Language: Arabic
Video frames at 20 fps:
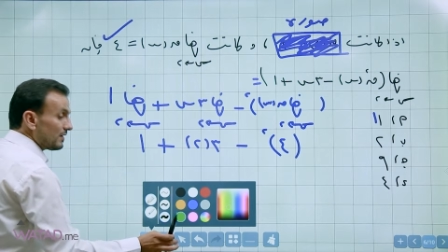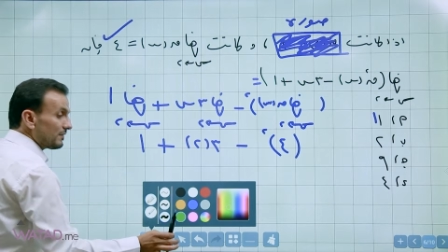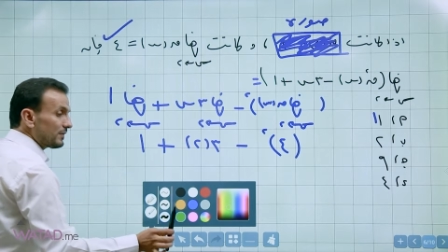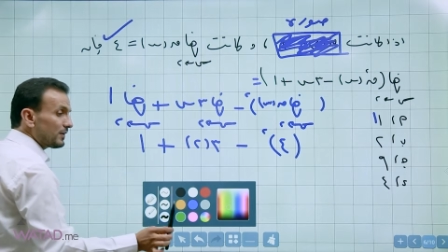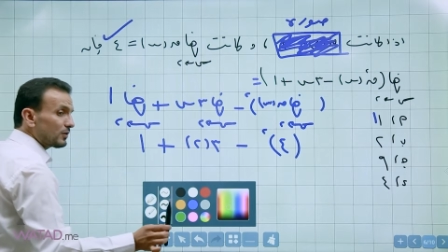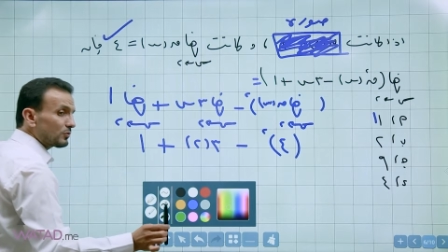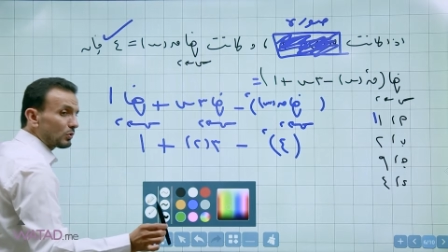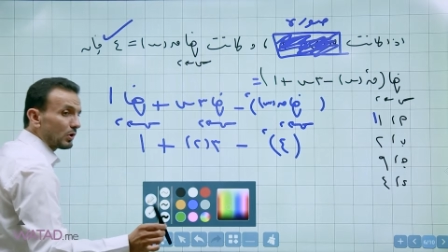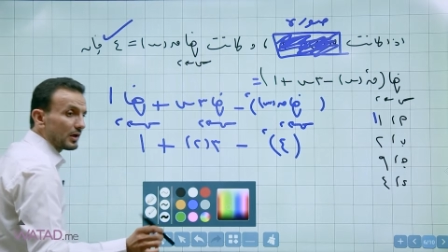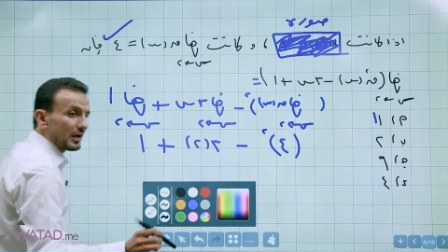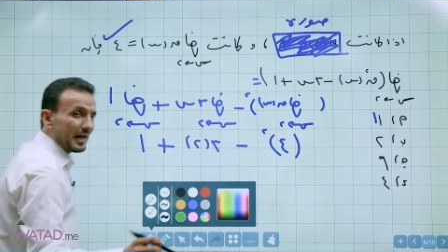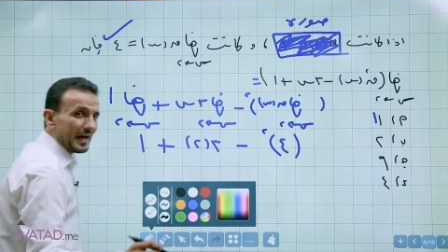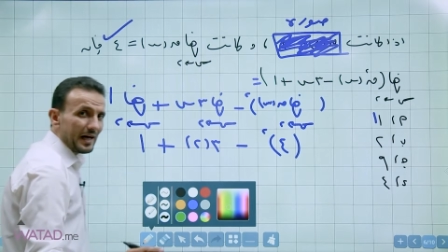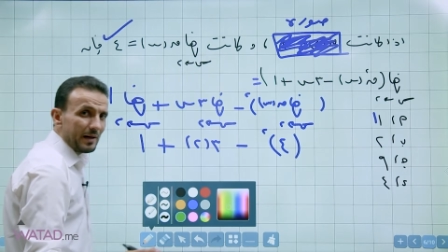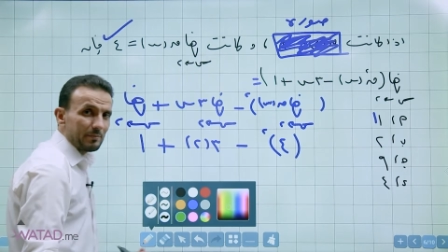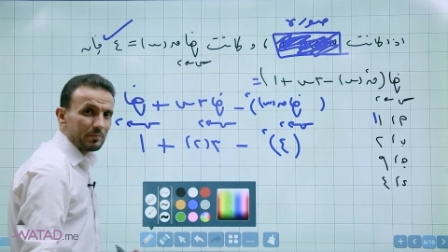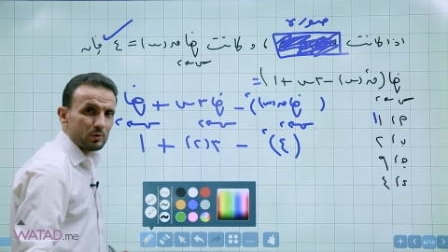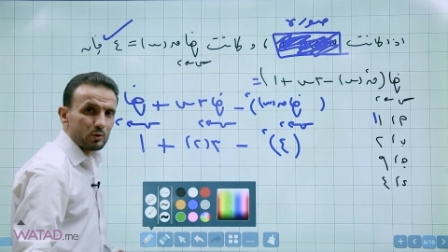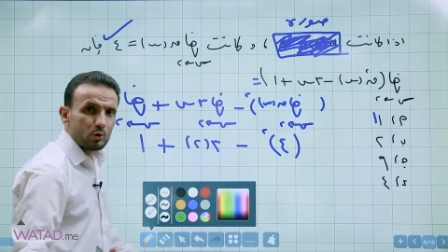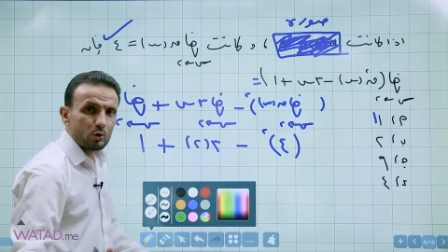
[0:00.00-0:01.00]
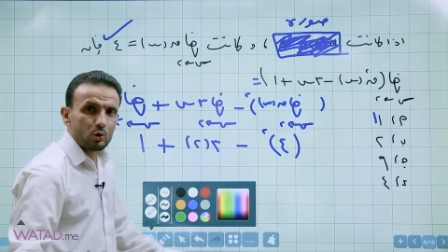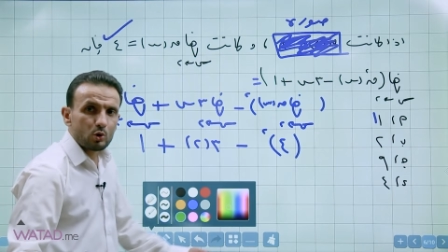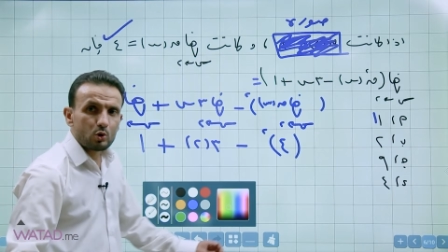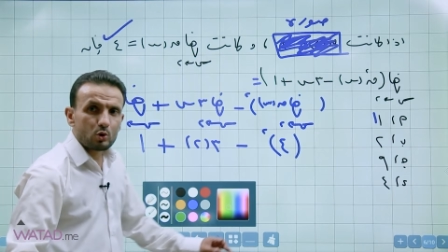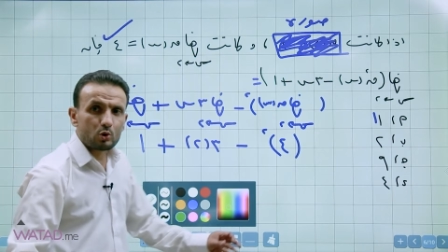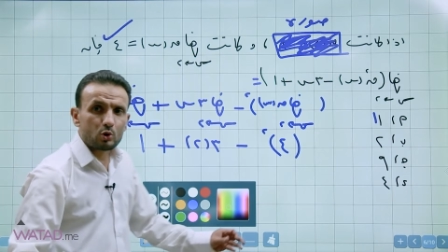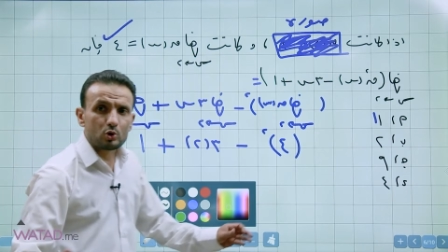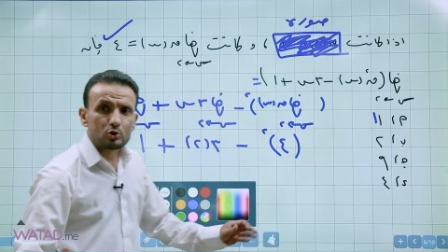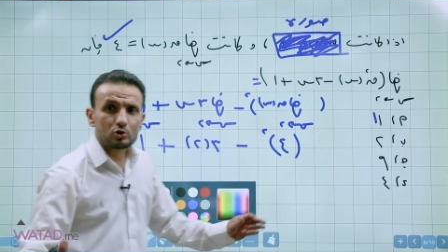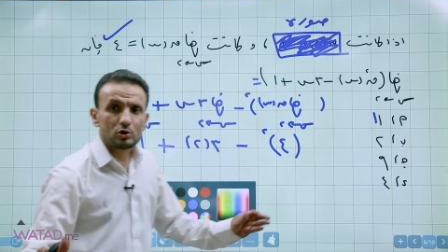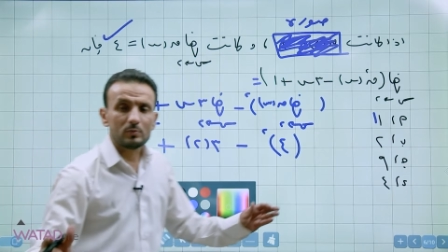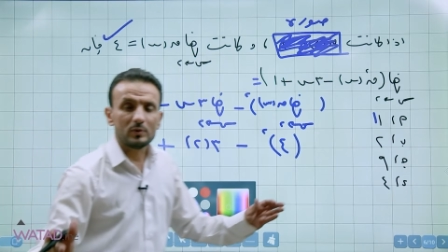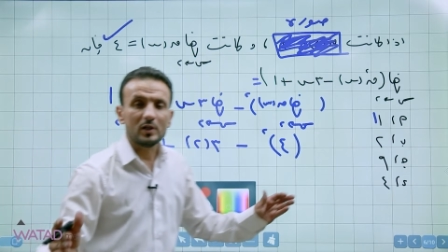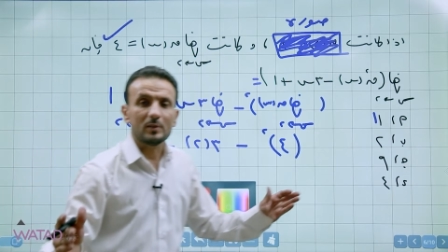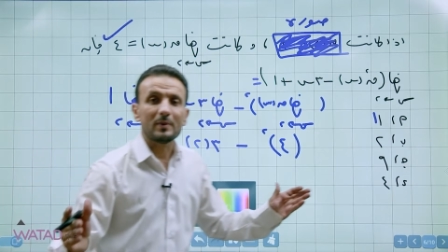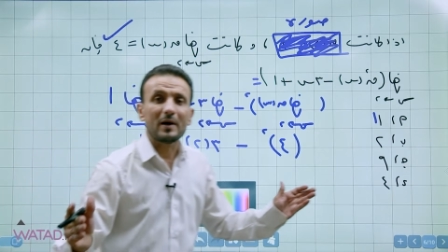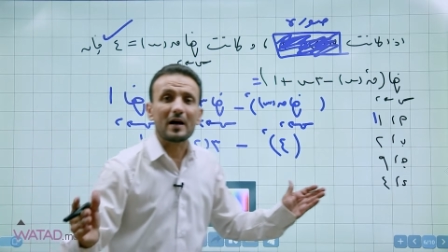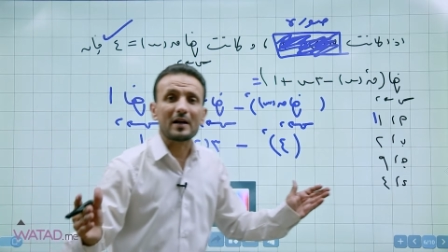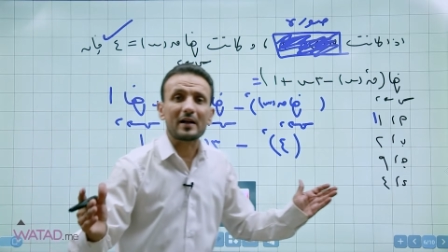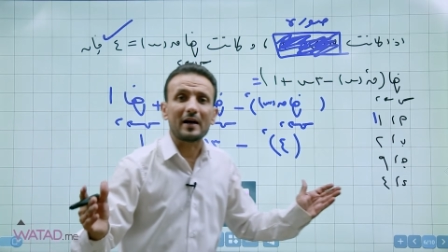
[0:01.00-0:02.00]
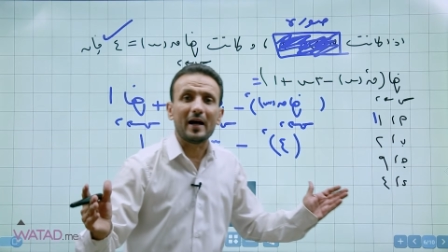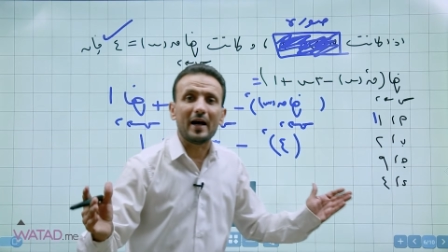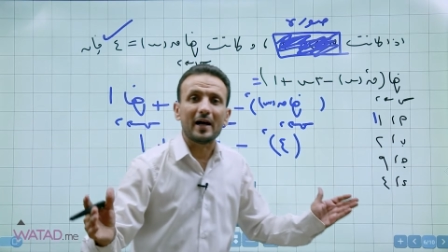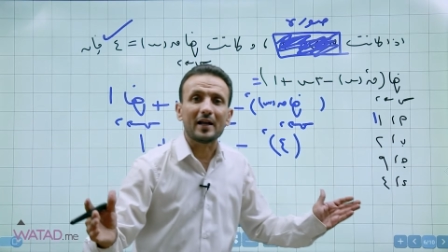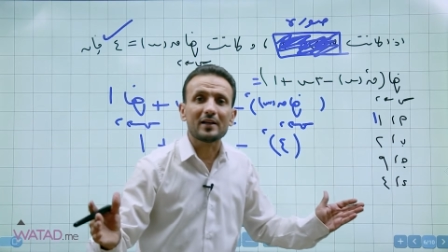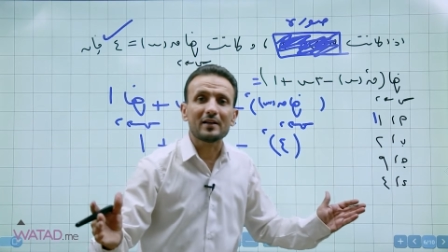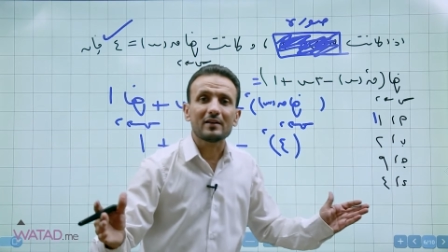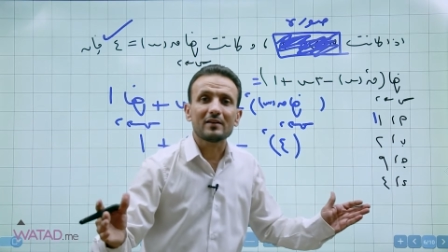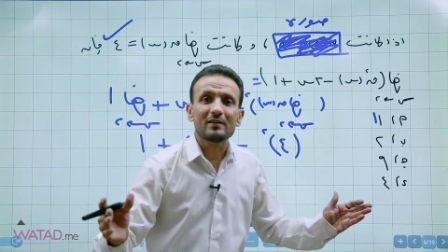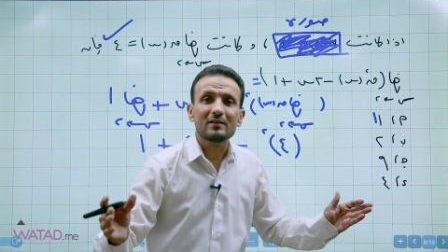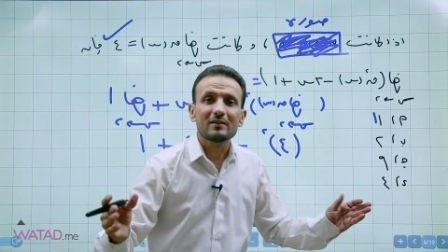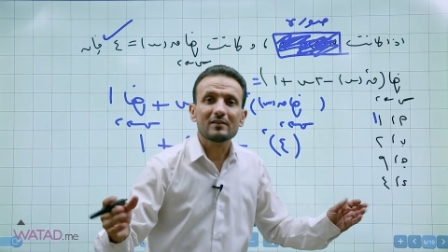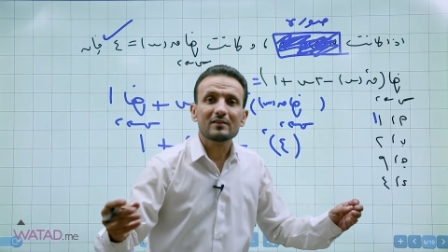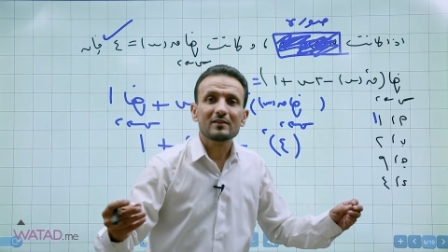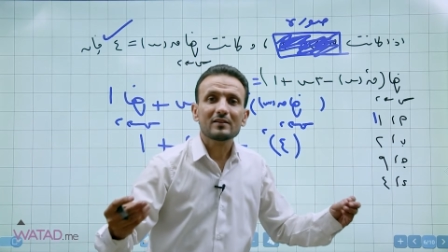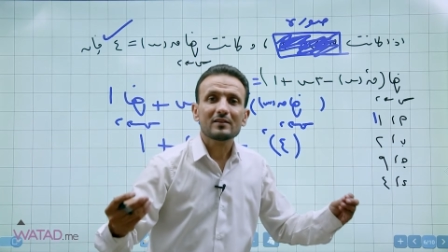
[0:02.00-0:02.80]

في طلاب رؤوسهم عبارة عن